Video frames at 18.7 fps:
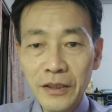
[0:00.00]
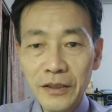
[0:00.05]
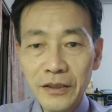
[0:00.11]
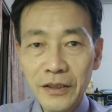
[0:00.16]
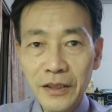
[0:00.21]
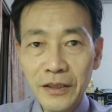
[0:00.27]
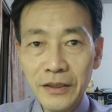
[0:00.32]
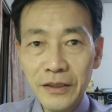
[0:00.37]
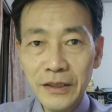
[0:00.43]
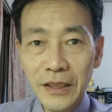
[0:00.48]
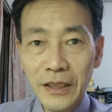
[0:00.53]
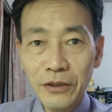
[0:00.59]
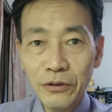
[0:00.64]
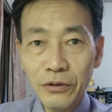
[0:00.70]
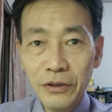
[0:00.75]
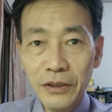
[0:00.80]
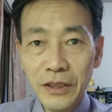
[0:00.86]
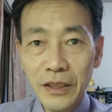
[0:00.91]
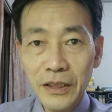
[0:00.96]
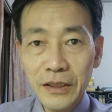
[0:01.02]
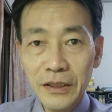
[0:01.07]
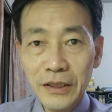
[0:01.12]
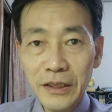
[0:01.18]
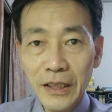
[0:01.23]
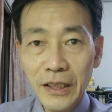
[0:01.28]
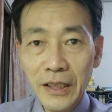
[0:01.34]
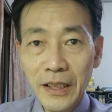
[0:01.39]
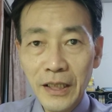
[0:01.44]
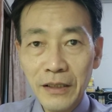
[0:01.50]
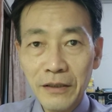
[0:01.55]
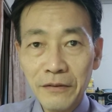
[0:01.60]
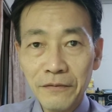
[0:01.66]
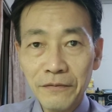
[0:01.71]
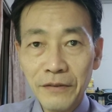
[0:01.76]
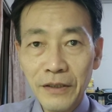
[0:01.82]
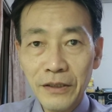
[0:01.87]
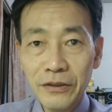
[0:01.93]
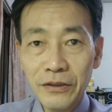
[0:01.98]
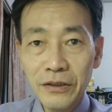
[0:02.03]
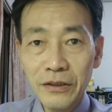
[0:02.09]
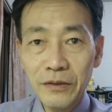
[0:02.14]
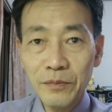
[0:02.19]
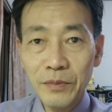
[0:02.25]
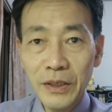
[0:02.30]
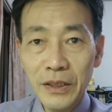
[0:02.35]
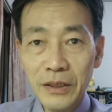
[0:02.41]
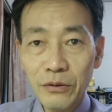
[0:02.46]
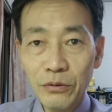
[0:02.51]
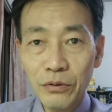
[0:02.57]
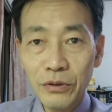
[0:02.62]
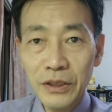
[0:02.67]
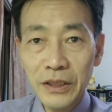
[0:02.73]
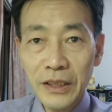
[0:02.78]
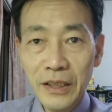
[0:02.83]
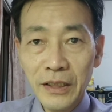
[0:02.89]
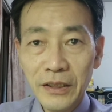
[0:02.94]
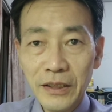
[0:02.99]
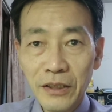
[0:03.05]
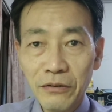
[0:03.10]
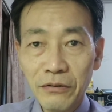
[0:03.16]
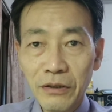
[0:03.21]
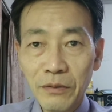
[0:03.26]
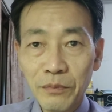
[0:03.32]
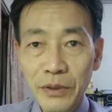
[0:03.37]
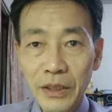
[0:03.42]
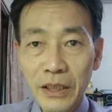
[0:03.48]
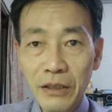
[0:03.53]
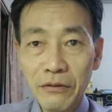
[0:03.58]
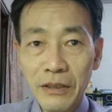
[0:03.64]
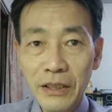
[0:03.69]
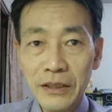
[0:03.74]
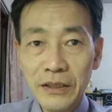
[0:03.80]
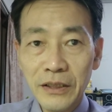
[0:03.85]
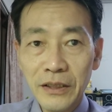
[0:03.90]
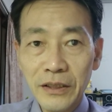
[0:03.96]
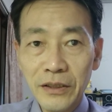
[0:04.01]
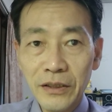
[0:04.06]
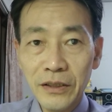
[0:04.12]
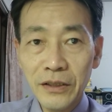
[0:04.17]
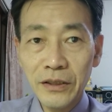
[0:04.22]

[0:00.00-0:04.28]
人在做，天在看，凡事别多想，千万不要忘记自